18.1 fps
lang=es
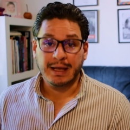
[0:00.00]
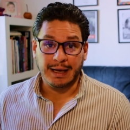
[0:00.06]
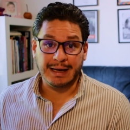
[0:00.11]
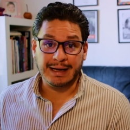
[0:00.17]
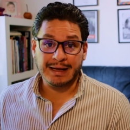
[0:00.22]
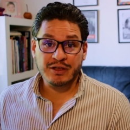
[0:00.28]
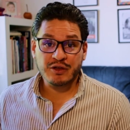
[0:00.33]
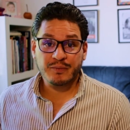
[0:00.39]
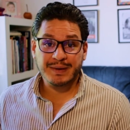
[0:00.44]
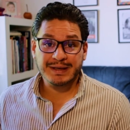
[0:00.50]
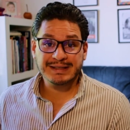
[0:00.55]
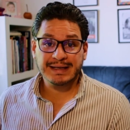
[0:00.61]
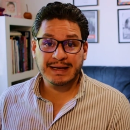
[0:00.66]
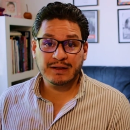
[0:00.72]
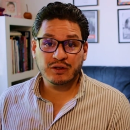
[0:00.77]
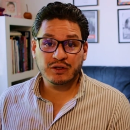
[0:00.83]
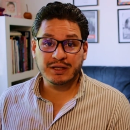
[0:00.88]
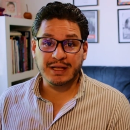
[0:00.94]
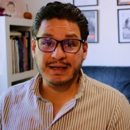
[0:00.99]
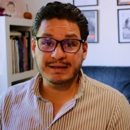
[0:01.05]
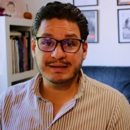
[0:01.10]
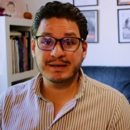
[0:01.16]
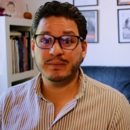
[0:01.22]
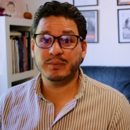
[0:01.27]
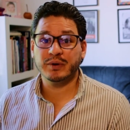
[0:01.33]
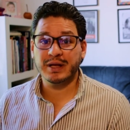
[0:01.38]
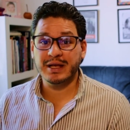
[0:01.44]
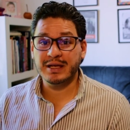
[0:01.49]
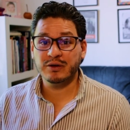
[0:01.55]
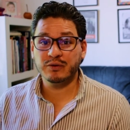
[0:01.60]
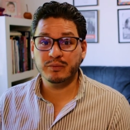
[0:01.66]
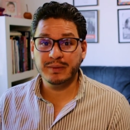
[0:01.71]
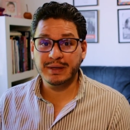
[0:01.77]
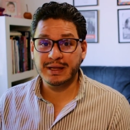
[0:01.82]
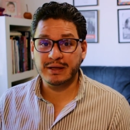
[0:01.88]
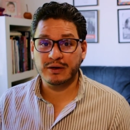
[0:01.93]
el año pasado te hice por ahí
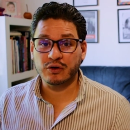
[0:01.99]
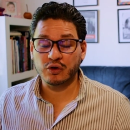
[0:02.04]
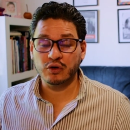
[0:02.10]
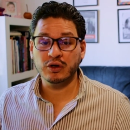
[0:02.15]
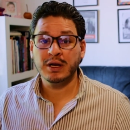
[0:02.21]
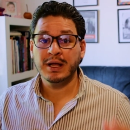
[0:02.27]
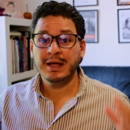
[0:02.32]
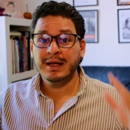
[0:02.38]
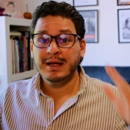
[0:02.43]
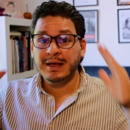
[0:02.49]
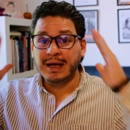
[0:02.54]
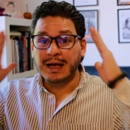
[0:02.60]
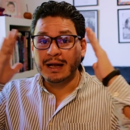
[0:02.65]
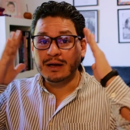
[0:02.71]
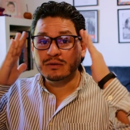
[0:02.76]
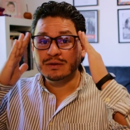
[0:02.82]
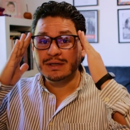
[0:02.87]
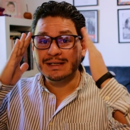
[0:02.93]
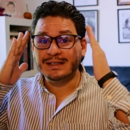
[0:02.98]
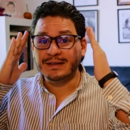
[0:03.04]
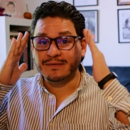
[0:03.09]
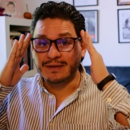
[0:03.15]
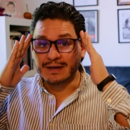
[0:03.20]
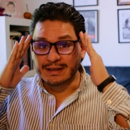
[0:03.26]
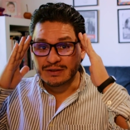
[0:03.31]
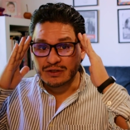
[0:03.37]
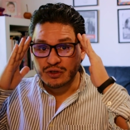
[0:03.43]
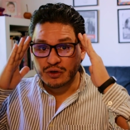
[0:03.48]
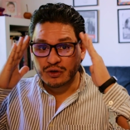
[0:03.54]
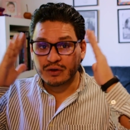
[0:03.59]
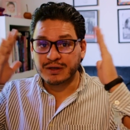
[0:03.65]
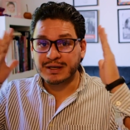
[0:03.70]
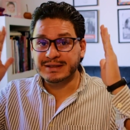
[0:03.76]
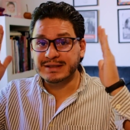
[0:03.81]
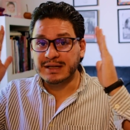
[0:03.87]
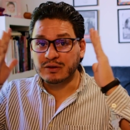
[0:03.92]
un video con algunas
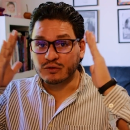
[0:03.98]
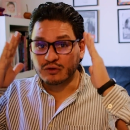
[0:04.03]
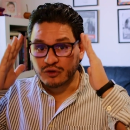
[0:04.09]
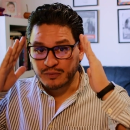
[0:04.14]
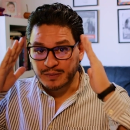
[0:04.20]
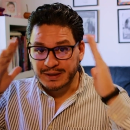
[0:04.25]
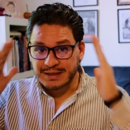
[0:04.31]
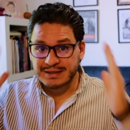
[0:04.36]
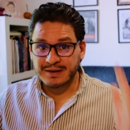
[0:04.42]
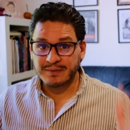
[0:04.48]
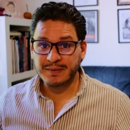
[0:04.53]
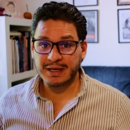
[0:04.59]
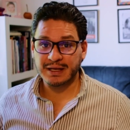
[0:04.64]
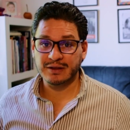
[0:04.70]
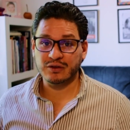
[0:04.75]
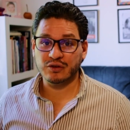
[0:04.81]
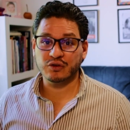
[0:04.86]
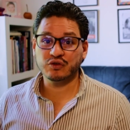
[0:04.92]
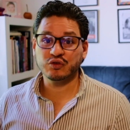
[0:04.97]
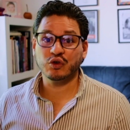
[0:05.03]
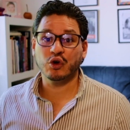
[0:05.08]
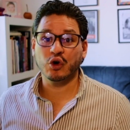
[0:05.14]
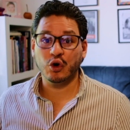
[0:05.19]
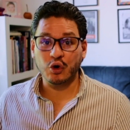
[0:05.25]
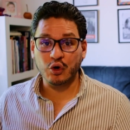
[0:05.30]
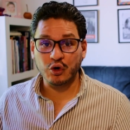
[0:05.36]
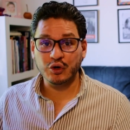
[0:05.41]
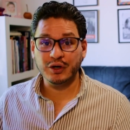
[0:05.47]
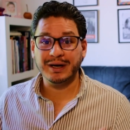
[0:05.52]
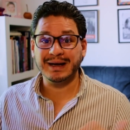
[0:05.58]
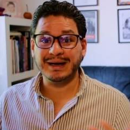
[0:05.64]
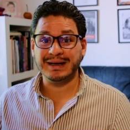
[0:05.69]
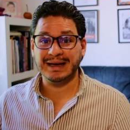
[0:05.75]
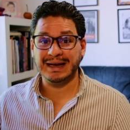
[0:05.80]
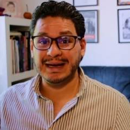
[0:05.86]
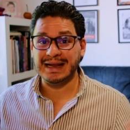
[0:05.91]
reflexiones, algunos pensamientos con
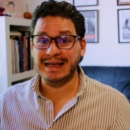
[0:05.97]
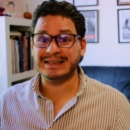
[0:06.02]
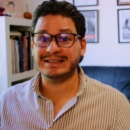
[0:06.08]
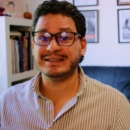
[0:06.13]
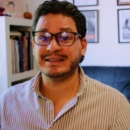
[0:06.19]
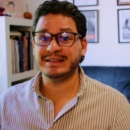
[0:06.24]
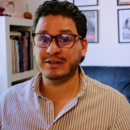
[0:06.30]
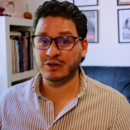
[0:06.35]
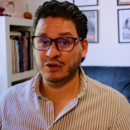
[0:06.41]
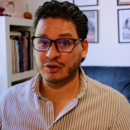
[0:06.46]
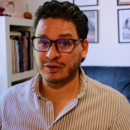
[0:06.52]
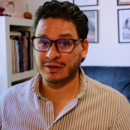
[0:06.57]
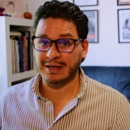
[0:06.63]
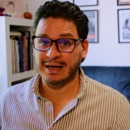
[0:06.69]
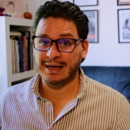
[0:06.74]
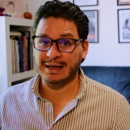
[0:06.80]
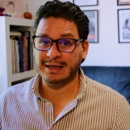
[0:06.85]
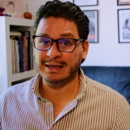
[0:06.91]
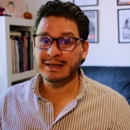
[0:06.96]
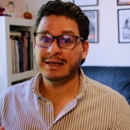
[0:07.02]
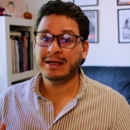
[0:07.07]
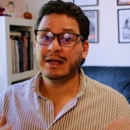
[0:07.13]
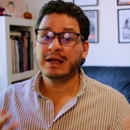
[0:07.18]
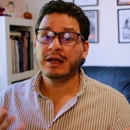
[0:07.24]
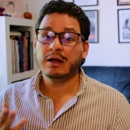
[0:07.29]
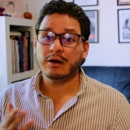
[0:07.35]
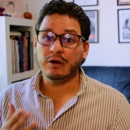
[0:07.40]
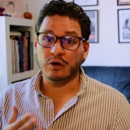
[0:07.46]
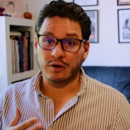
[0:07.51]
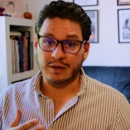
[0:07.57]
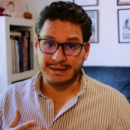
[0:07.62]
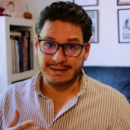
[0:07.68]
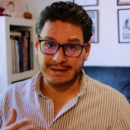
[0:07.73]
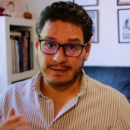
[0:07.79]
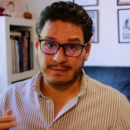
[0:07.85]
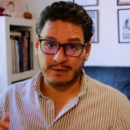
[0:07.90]
relación a lo
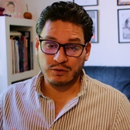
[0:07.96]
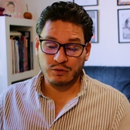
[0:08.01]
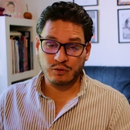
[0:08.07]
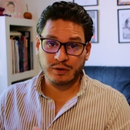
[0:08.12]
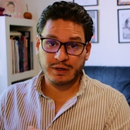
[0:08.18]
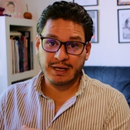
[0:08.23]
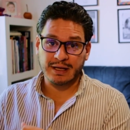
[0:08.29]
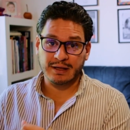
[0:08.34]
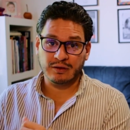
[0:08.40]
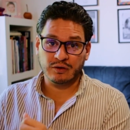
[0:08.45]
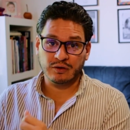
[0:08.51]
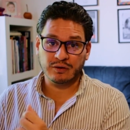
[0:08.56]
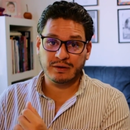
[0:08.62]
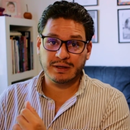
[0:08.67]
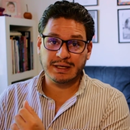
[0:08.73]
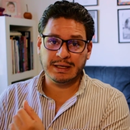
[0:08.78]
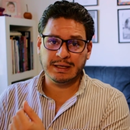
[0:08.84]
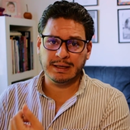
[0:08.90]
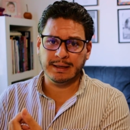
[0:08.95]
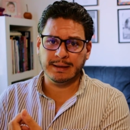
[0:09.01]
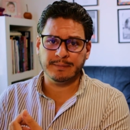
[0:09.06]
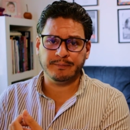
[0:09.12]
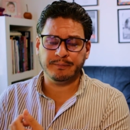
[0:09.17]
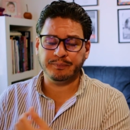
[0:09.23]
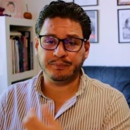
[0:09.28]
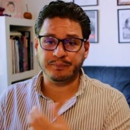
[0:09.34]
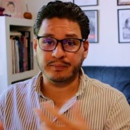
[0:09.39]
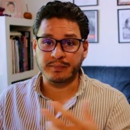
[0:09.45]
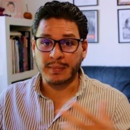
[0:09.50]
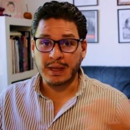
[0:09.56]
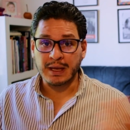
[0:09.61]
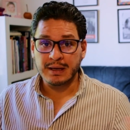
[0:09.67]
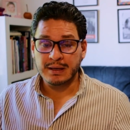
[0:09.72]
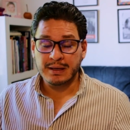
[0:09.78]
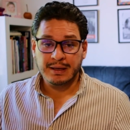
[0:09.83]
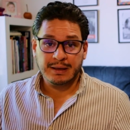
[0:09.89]
que estaba ocurriendo y mm,
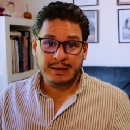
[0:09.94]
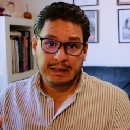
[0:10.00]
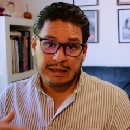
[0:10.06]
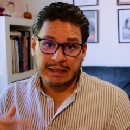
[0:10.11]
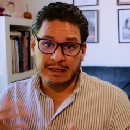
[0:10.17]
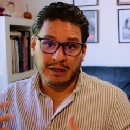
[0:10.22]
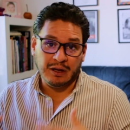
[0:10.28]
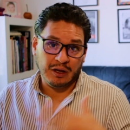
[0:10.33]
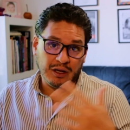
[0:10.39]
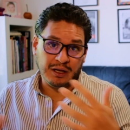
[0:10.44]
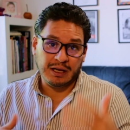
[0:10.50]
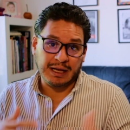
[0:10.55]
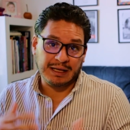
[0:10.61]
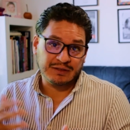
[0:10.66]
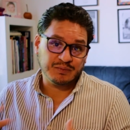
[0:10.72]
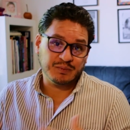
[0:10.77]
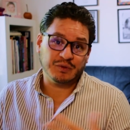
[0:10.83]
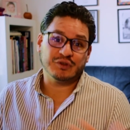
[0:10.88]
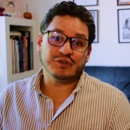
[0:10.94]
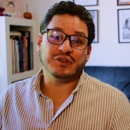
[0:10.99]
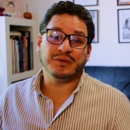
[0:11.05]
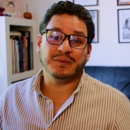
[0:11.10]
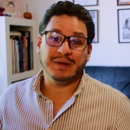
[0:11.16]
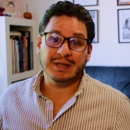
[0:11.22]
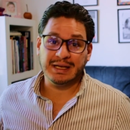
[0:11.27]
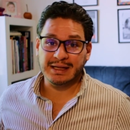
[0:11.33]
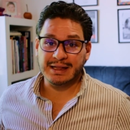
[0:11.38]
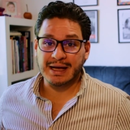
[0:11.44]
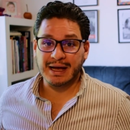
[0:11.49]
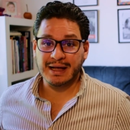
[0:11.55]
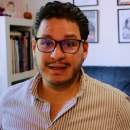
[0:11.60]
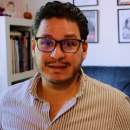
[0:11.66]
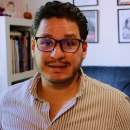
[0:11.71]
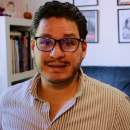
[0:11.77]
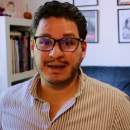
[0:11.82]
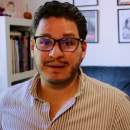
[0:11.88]
y las
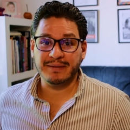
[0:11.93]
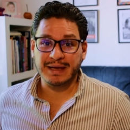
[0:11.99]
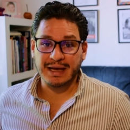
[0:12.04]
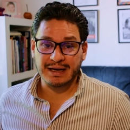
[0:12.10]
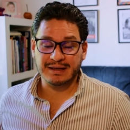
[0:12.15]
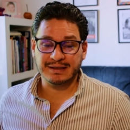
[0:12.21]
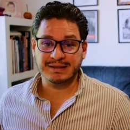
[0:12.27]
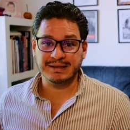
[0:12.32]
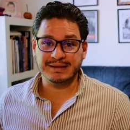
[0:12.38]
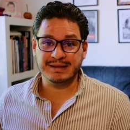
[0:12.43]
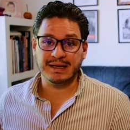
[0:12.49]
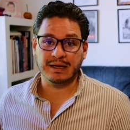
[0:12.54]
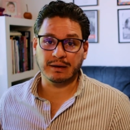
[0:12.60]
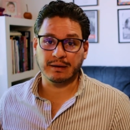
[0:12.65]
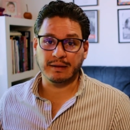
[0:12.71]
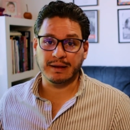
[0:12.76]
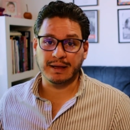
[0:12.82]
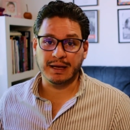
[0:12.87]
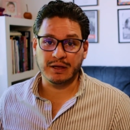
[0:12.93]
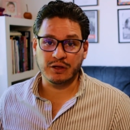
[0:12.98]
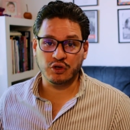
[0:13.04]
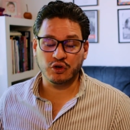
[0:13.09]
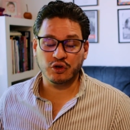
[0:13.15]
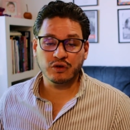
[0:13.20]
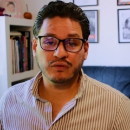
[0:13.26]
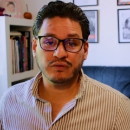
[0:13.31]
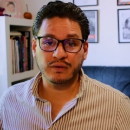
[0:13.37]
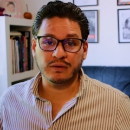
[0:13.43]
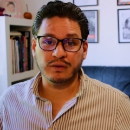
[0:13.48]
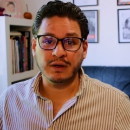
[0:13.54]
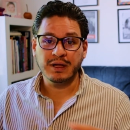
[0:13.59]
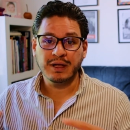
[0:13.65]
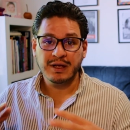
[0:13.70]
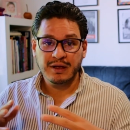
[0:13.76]
posibilidades que había en ese cierre de año, ¿no? Fue,